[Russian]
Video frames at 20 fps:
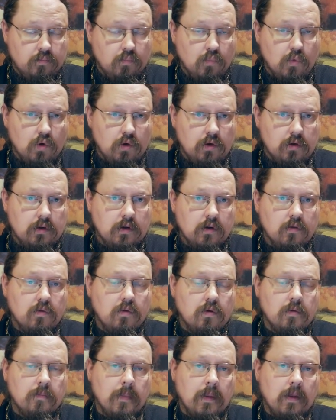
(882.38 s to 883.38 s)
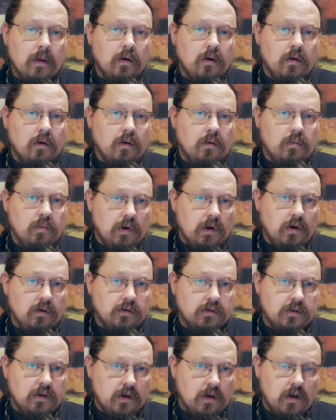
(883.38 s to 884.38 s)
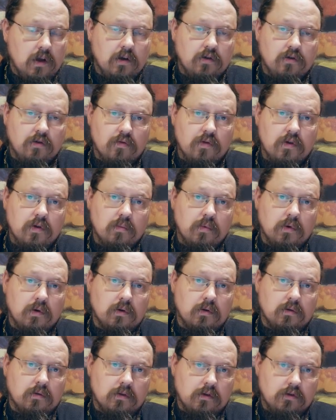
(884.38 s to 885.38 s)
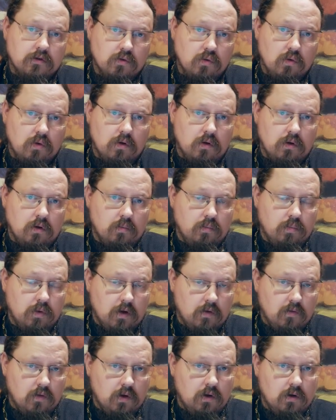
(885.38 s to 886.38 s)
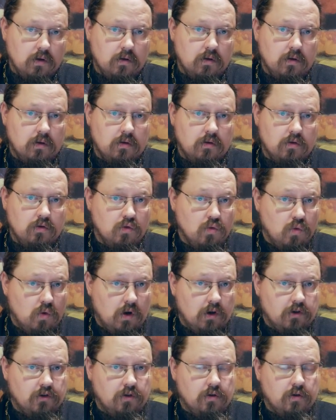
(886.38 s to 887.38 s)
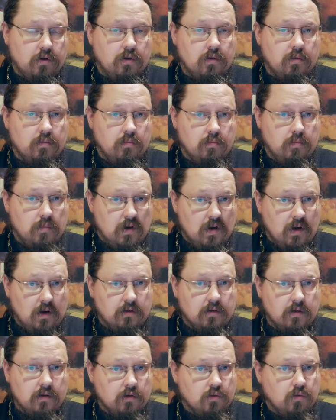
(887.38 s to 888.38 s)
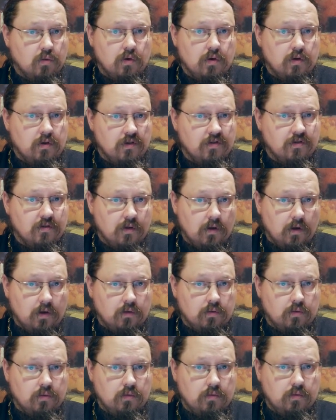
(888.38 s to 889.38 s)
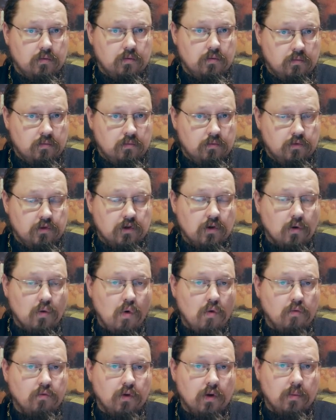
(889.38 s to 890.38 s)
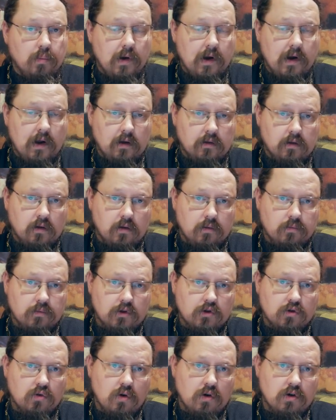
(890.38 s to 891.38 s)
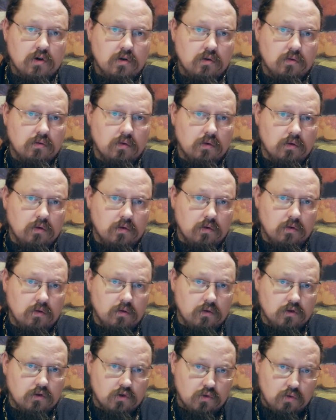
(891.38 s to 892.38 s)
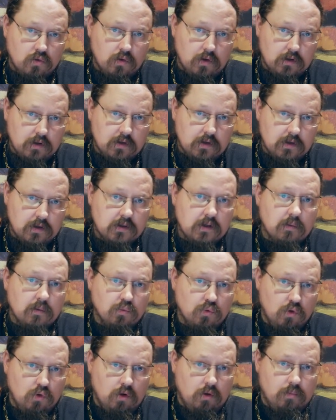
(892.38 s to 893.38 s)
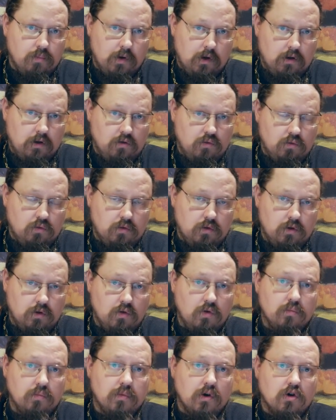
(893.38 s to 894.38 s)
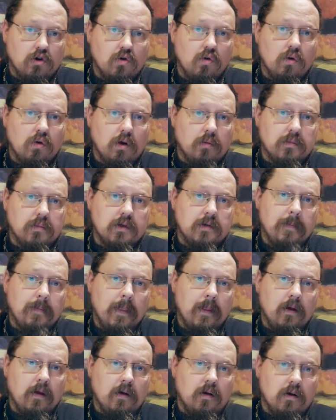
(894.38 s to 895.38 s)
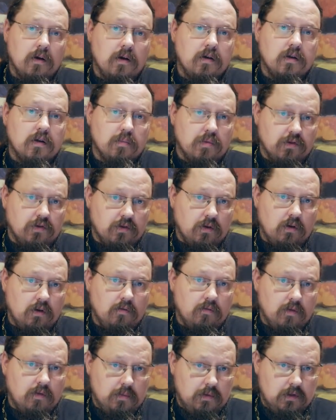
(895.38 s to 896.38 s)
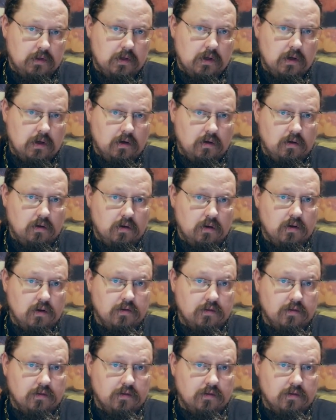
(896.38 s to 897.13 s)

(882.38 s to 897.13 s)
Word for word: Более того, Михаил Сергеевич, видимо, настолько привык дурачить мирян, которые не знают церковные порядки, что решил, э, что это и со мной пройдет. И он пришел ко мне и написал в комментариях